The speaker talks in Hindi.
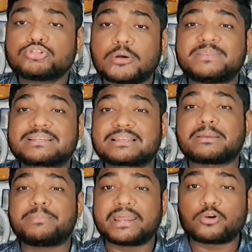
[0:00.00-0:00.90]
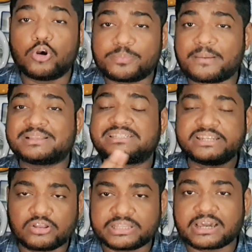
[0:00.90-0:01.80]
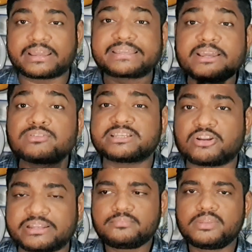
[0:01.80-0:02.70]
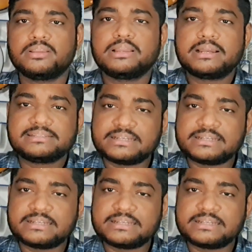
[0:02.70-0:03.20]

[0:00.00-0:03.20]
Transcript: तो आप देख सकते मेरे गोल्ड पे अभी जीरो दिखा रहे क्यों जीरो दिखा रहे है